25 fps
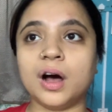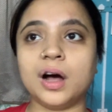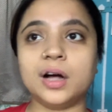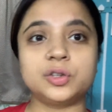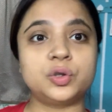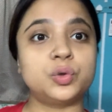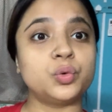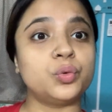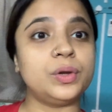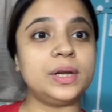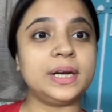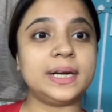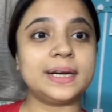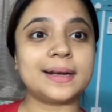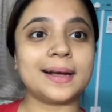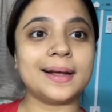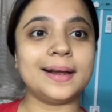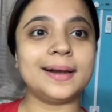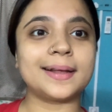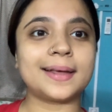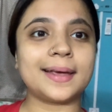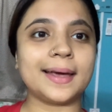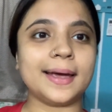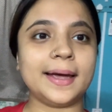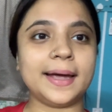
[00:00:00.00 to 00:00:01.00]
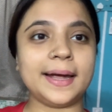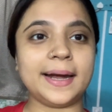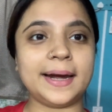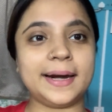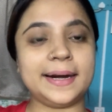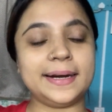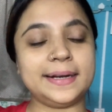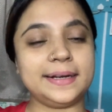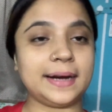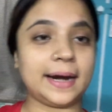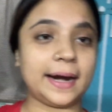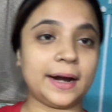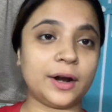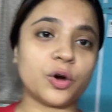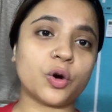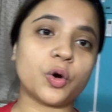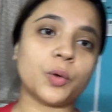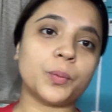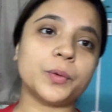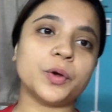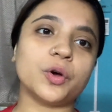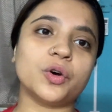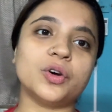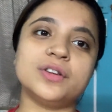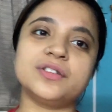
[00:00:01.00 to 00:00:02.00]
তুলির কালকে এই
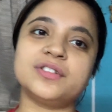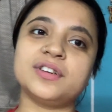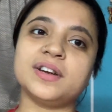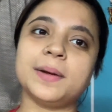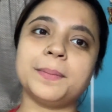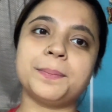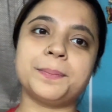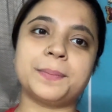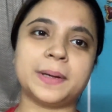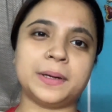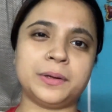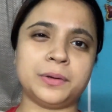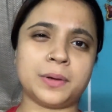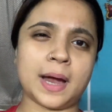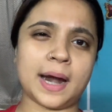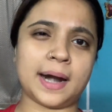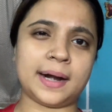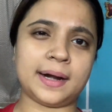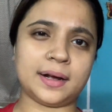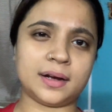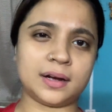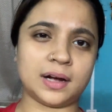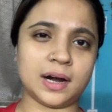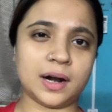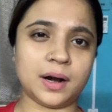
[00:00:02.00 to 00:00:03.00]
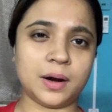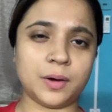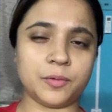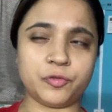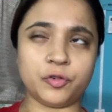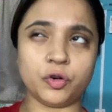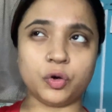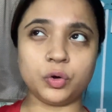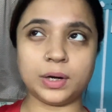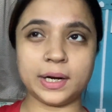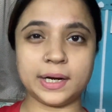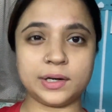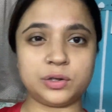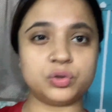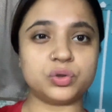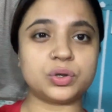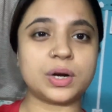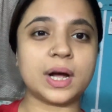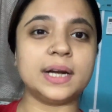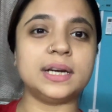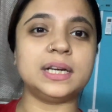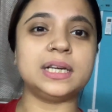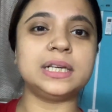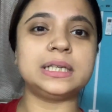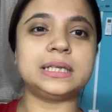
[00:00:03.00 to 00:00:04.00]
এরকমই হয়েছে একটা ফোনটা
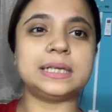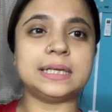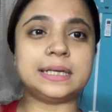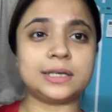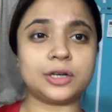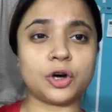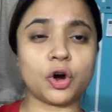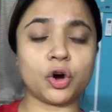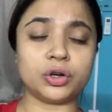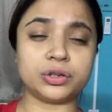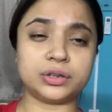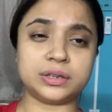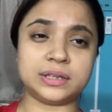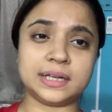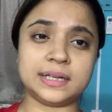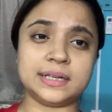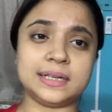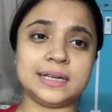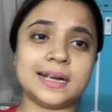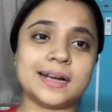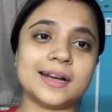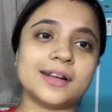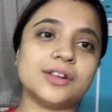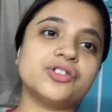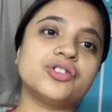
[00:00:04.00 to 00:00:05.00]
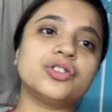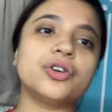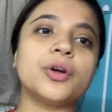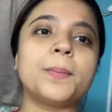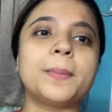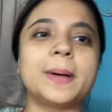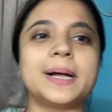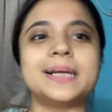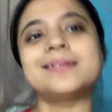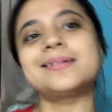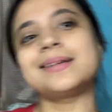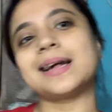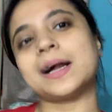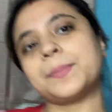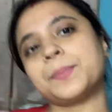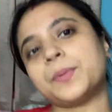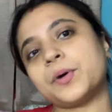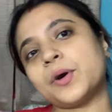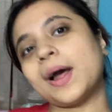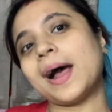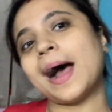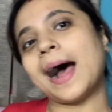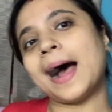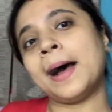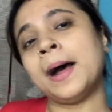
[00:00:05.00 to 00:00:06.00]
একটুখানি ঠিক করতে নিয়ে গেছিল ব্যাস
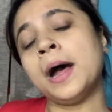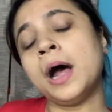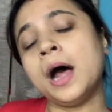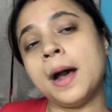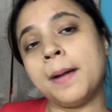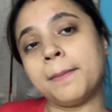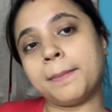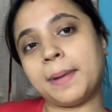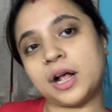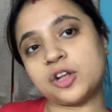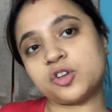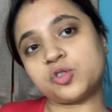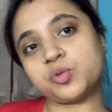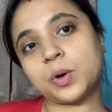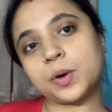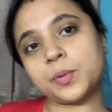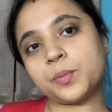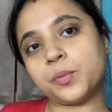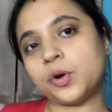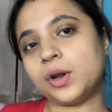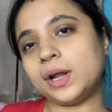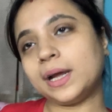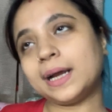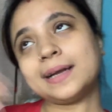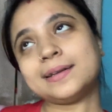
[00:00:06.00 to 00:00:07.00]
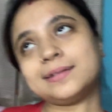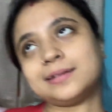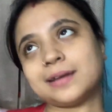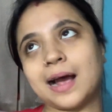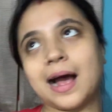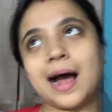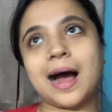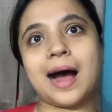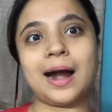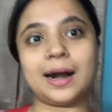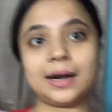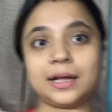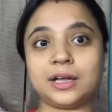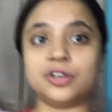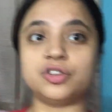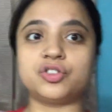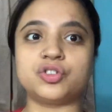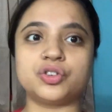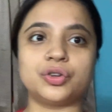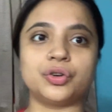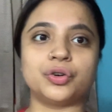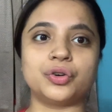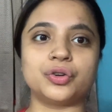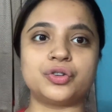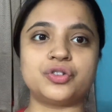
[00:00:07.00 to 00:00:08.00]
তারপর পাসওয়ার্ড ভুলে গেছে আর
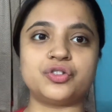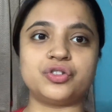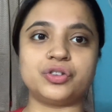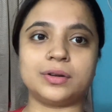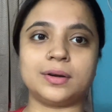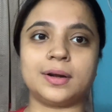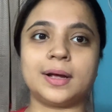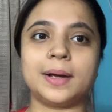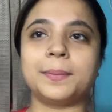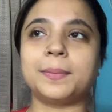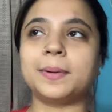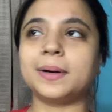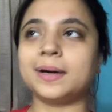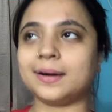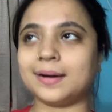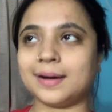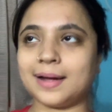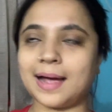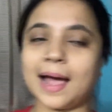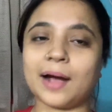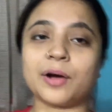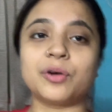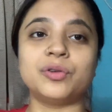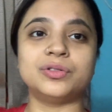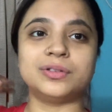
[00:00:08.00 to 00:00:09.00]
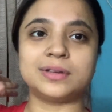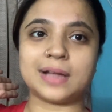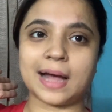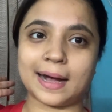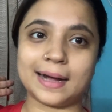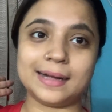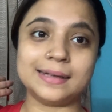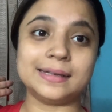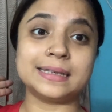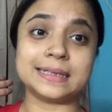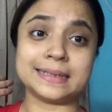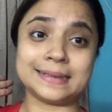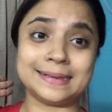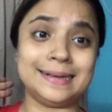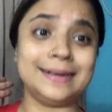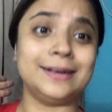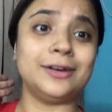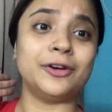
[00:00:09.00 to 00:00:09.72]
কিছুই হচ্ছে না এবার এখন দেখা যাক কি